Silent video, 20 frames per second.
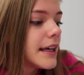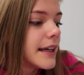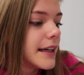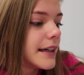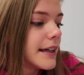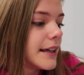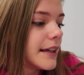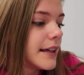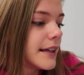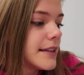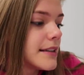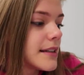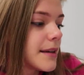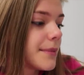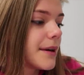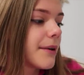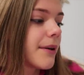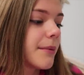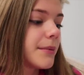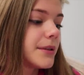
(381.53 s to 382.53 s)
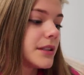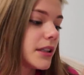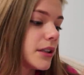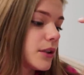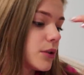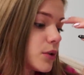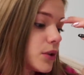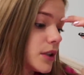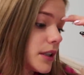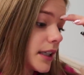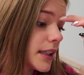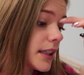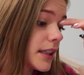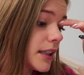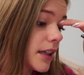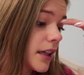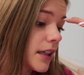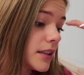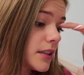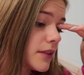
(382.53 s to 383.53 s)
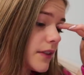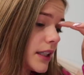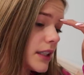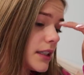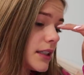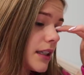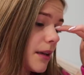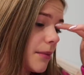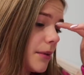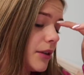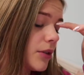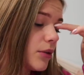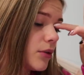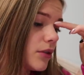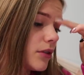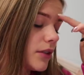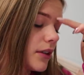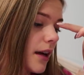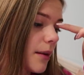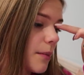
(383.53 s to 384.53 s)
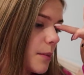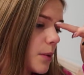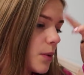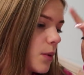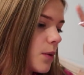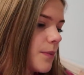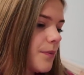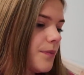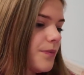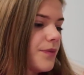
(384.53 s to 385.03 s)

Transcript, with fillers: E, I zabrałam się już jakieś 20 minut temu